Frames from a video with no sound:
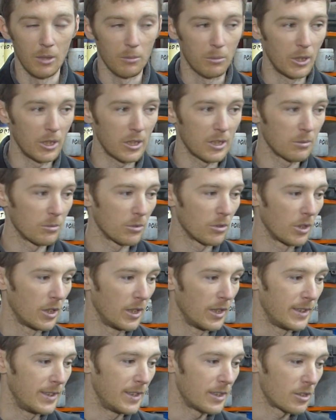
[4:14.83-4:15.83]
Поэтому,
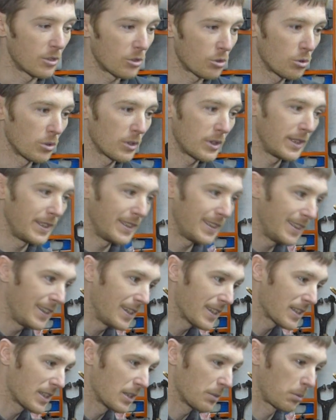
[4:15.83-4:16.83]
если что-то
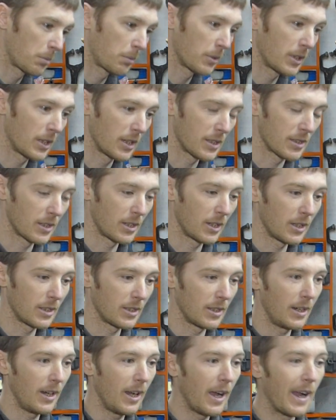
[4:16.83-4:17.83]
интересное попадается, как
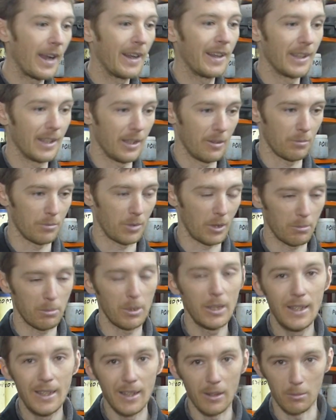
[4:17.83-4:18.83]
это реальная
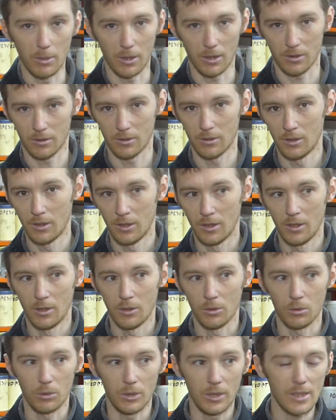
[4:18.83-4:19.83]
проблема,
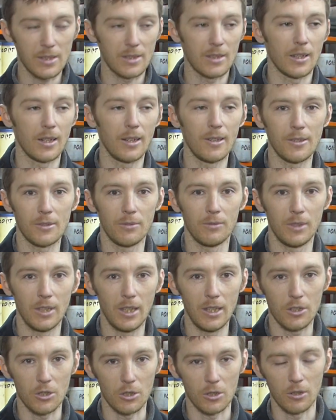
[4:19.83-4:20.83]
то я стараюсь в
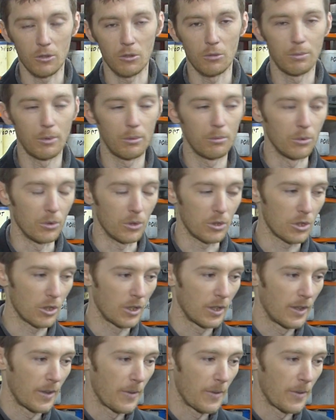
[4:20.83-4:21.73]
ней человеку помочь.